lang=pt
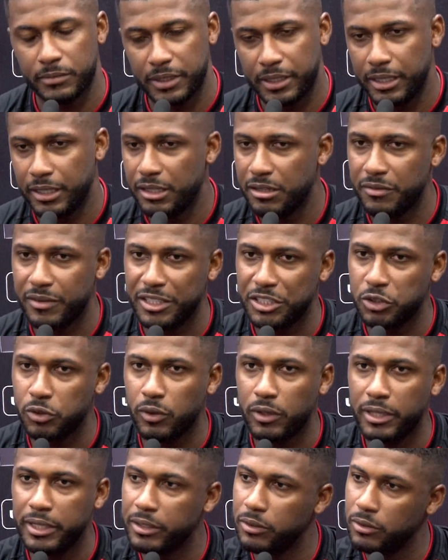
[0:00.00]
ele vai
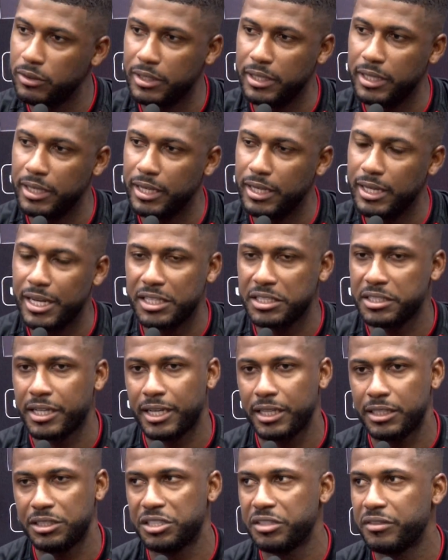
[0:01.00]
escolher o que ele achar
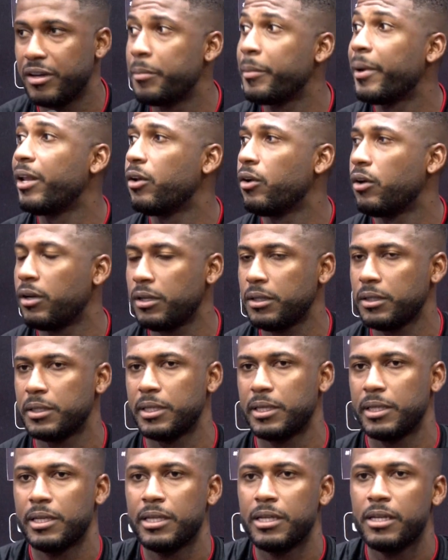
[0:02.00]
que tiver melhor
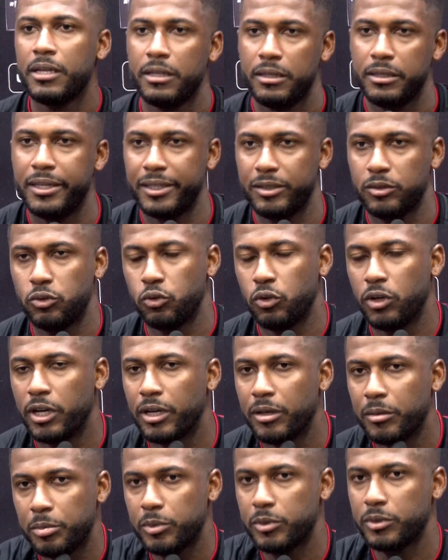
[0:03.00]
dentro do
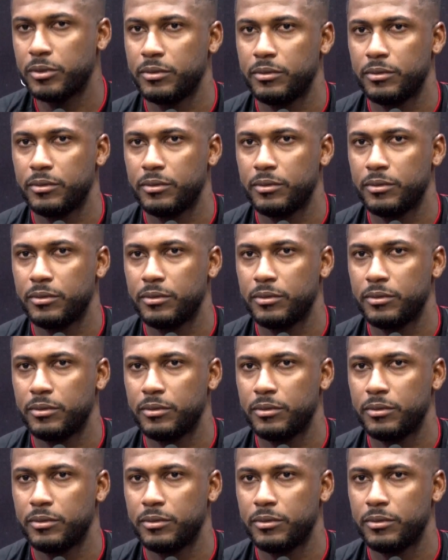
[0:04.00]
campo.